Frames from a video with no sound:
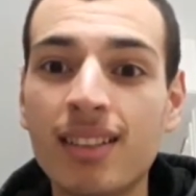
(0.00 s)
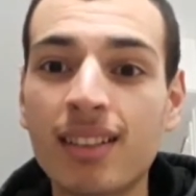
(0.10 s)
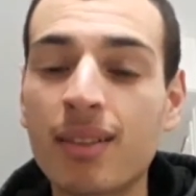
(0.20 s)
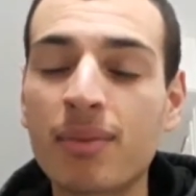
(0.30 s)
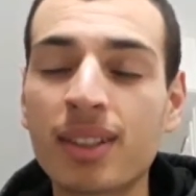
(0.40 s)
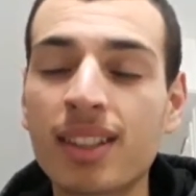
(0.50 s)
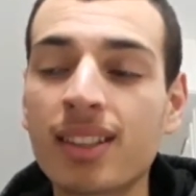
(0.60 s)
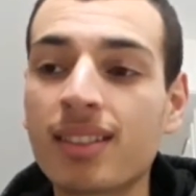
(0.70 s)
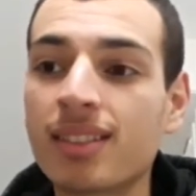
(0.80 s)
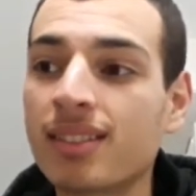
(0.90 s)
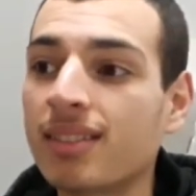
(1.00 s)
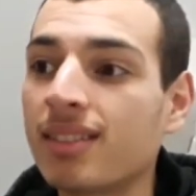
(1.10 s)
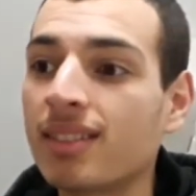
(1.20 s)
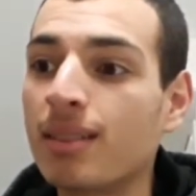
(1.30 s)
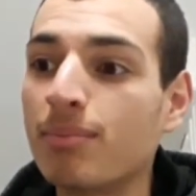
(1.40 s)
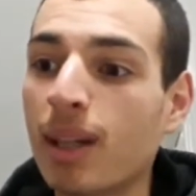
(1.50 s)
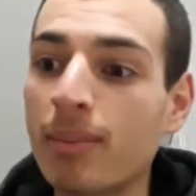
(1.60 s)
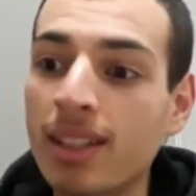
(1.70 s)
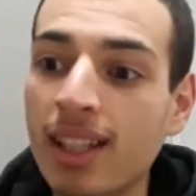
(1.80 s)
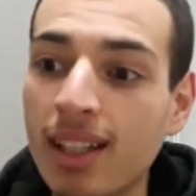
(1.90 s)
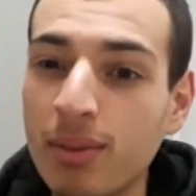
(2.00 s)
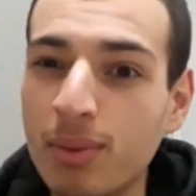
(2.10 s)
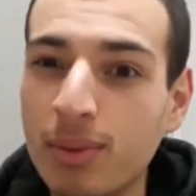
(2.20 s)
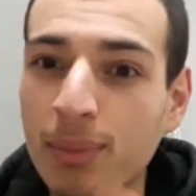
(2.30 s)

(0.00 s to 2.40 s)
comme ça, ça me permettra de,